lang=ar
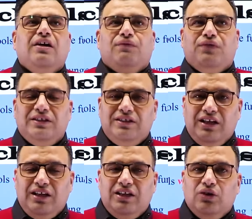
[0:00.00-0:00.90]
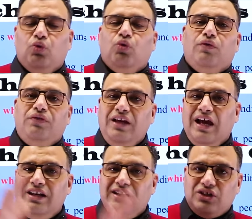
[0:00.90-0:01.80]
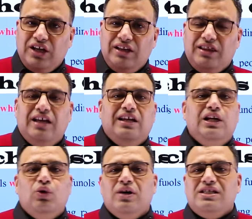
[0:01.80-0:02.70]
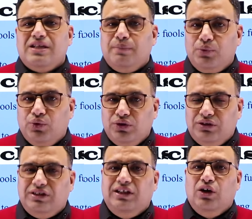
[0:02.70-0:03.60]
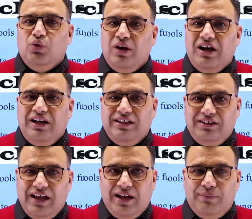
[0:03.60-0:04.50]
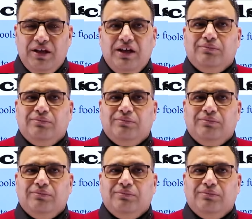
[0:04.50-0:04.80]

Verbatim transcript: فندنج وفي عنا شيء ثاني اللي هو سبورت اللي هو الدعم